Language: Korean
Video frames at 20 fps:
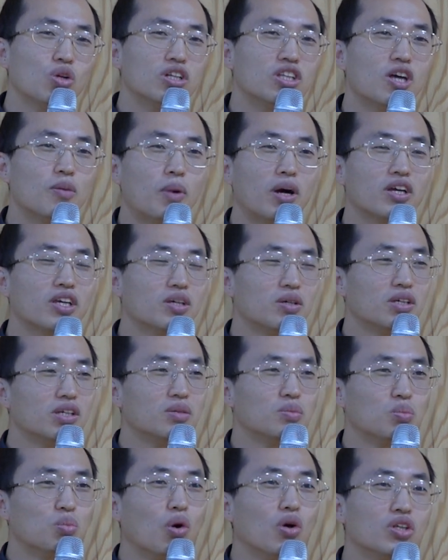통일
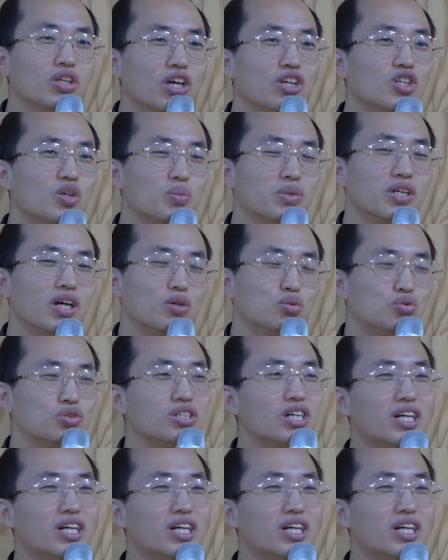대박이 뭔 개념이냐?